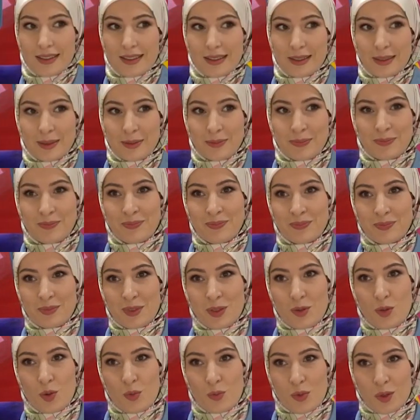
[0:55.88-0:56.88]
Эм,
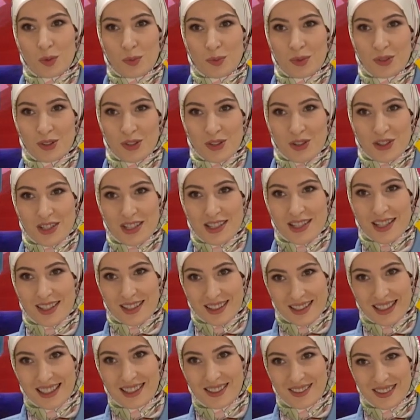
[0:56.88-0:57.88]
могу предположить,
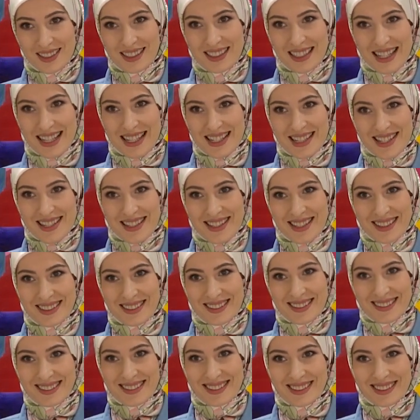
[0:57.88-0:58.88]
откладывает яйца, да?